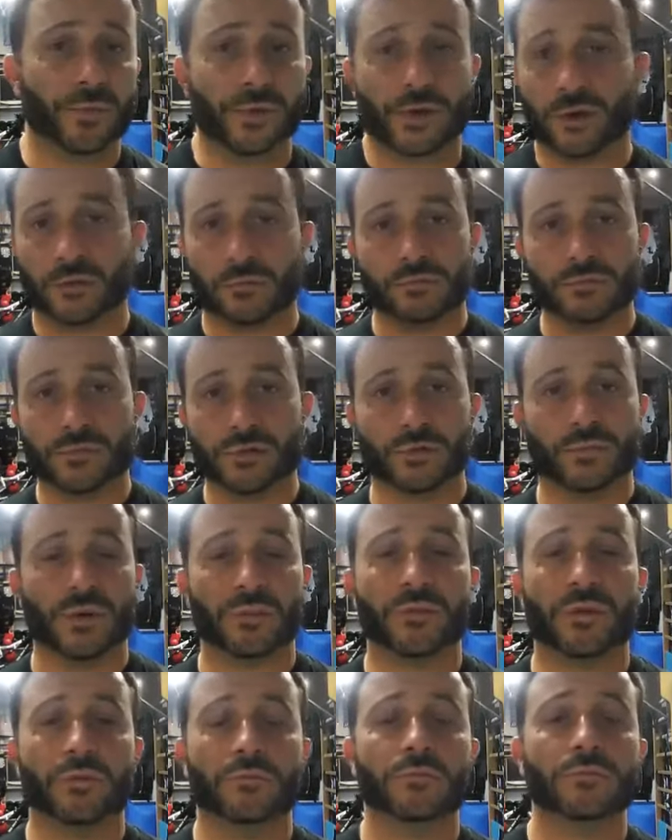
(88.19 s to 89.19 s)
però insomma
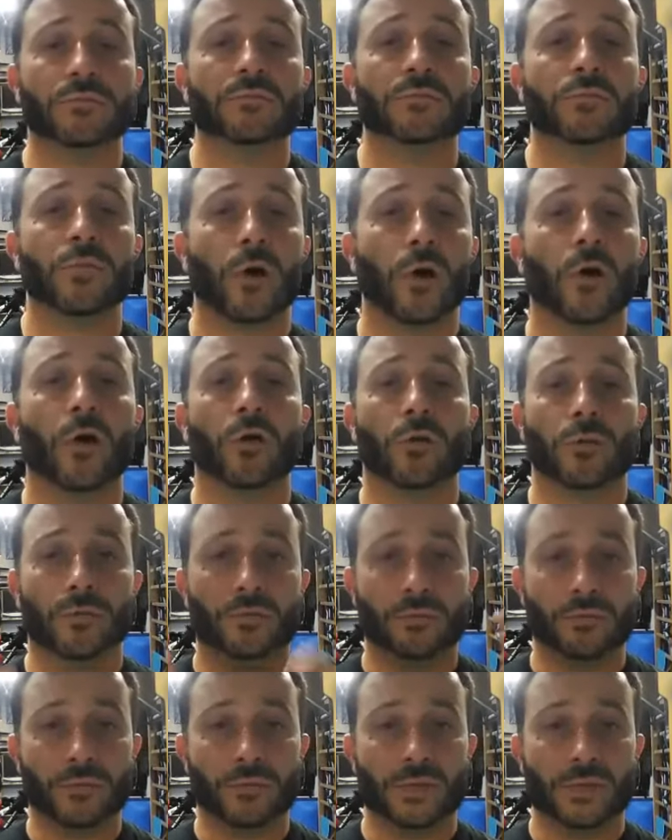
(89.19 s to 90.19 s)
mi, ho
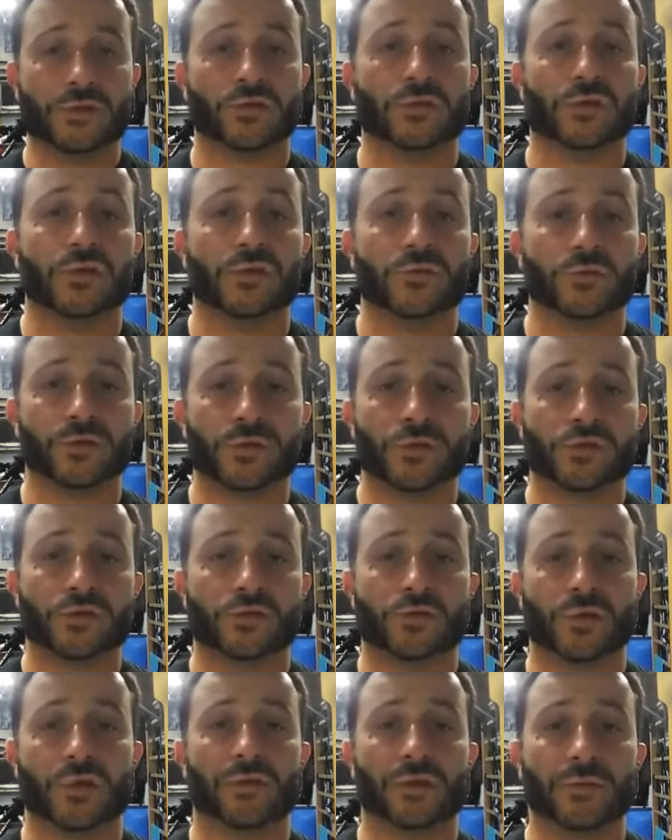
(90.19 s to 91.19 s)
messo a
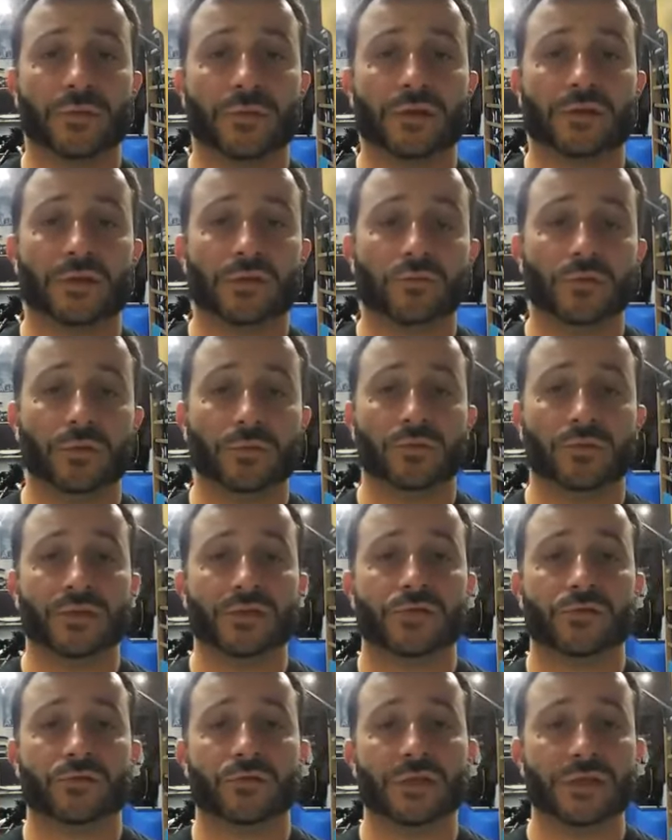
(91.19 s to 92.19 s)
disposizione veramente due
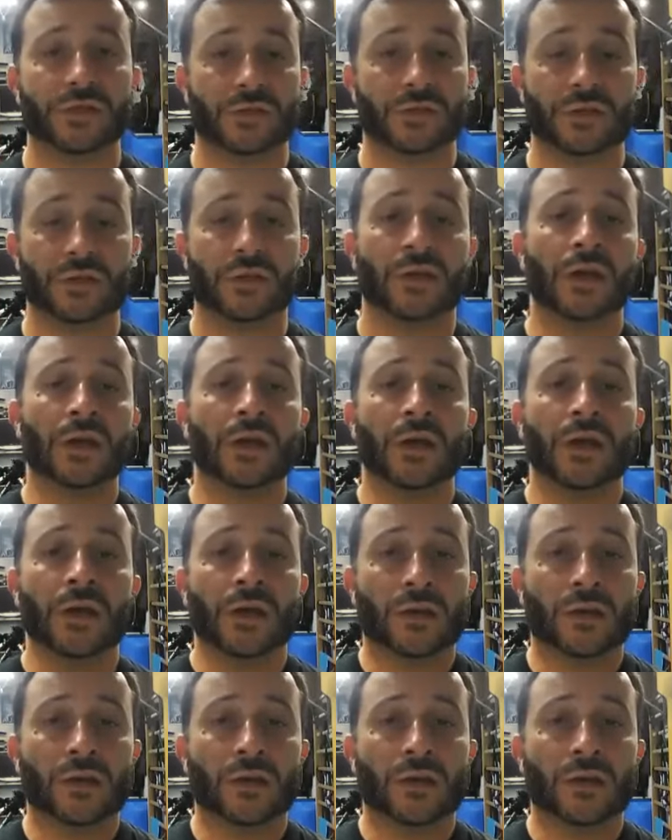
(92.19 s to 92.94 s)
professionisti,